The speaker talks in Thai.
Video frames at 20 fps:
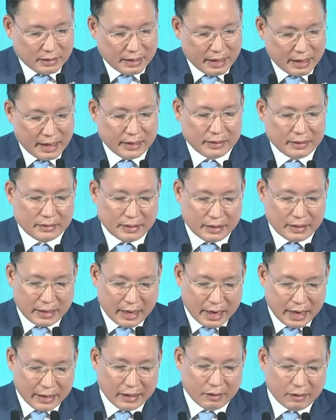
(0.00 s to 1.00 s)
และธนา
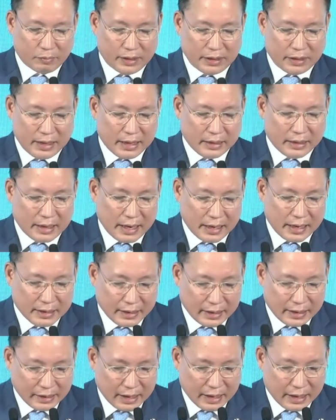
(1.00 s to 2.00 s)
คารแห่งประเทศไทย
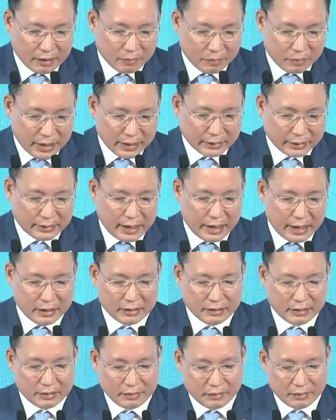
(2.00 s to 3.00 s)
ในการผลักดัน
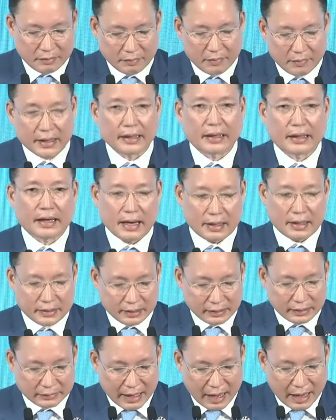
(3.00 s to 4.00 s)
มาตรการ
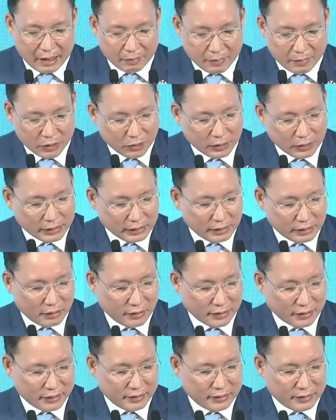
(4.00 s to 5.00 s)
ต่างๆมาโดยตล
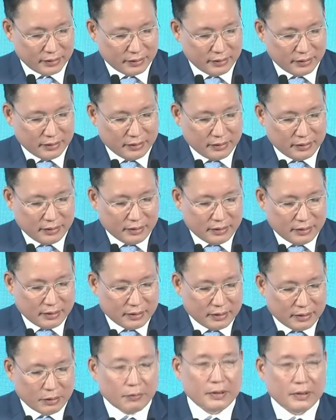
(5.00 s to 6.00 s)
อด
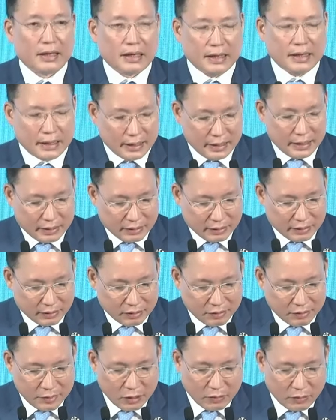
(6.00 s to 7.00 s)
และวันนี้
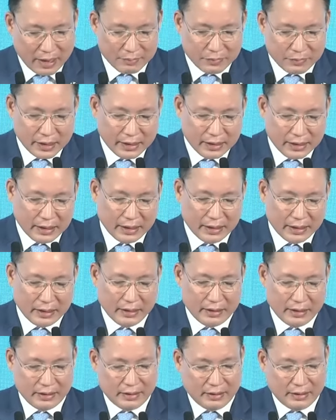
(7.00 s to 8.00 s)
ก็มีความยินดี
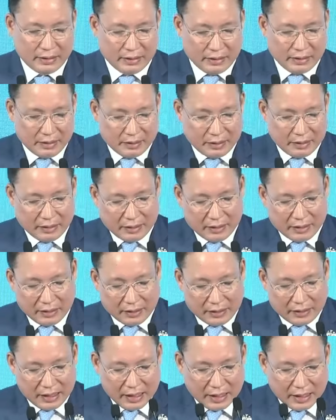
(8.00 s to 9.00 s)

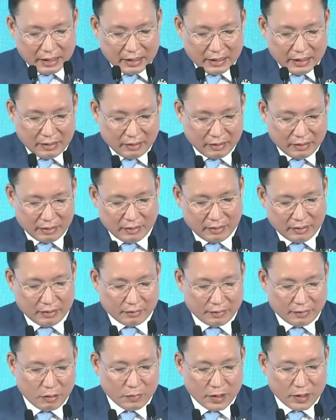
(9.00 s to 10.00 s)
ที่
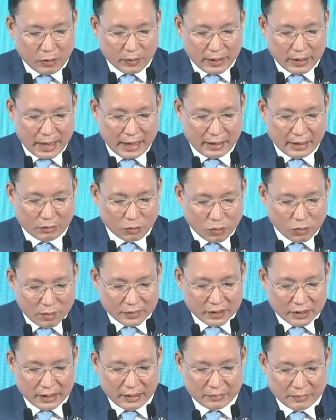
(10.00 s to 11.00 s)
เรามีโอกาสร่วม
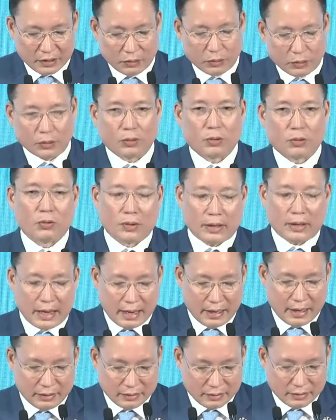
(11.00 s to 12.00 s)
สนับสนุนโครง
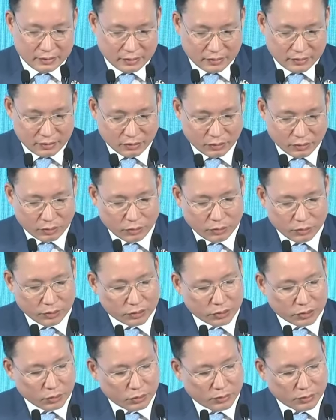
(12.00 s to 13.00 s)
การคุณ
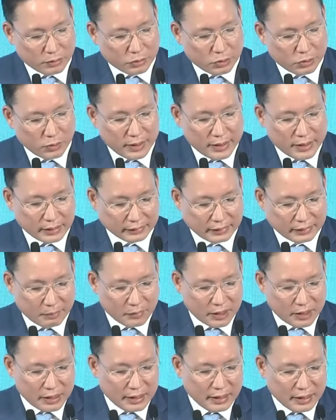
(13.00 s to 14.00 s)
สู้เราช่วยอย่างเต็
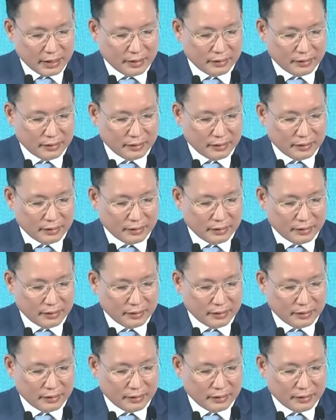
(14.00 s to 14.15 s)
มที่